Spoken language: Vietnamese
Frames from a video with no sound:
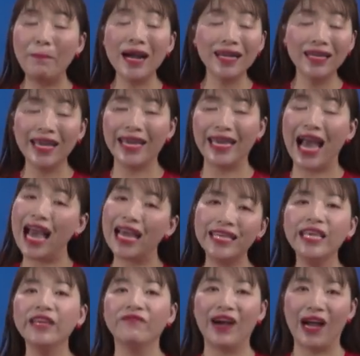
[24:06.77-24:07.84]
bất kỳ ai
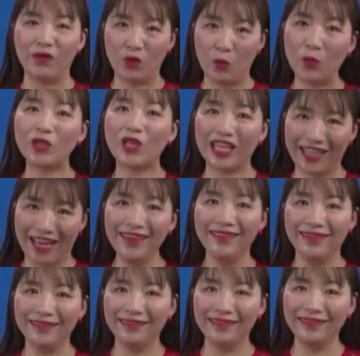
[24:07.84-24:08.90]
nhìn vào cũng có thể thấy
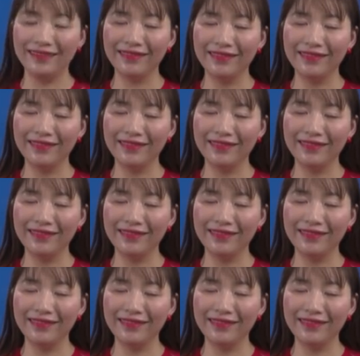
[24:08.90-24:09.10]
được